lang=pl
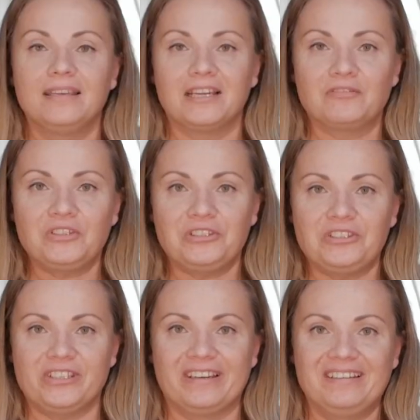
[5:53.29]
Jak
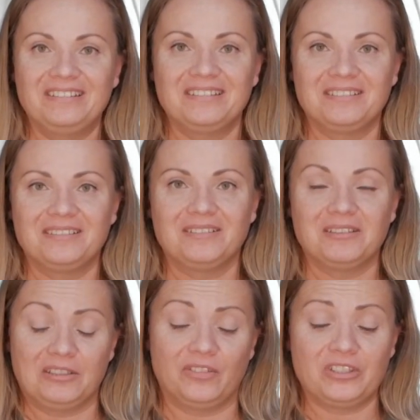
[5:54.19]
widzicie,
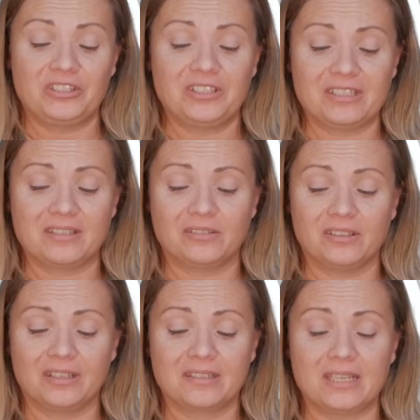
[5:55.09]
te 20
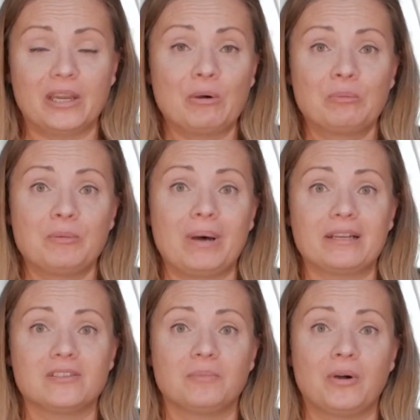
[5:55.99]
sadzonek zajęło mi
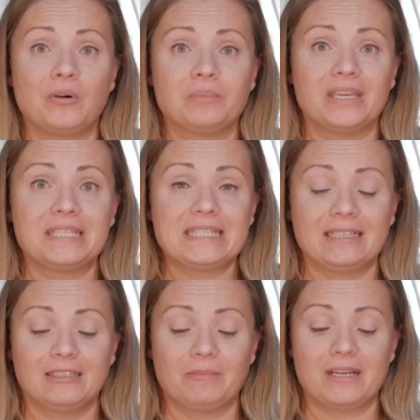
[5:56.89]
bardzo mało miejsca
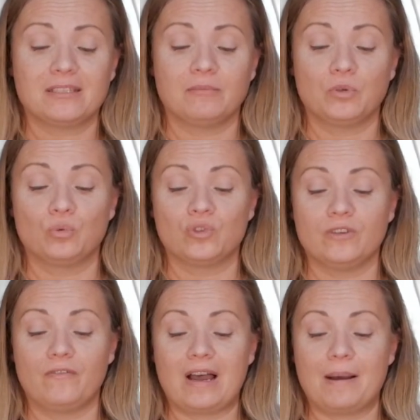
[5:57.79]
i tym razem
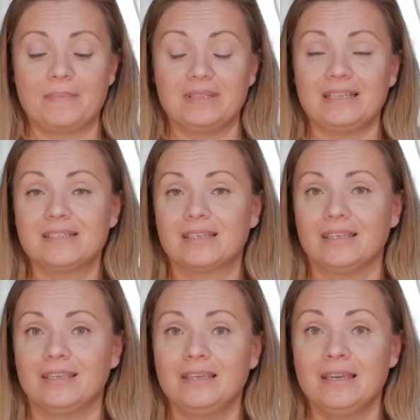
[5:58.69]
używam
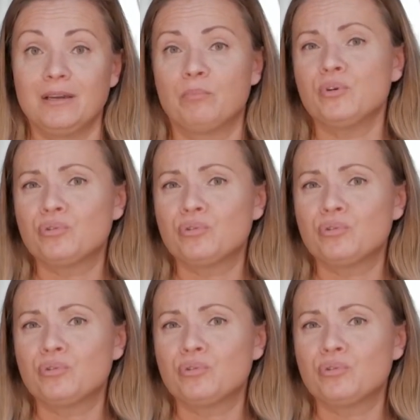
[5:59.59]
tacki po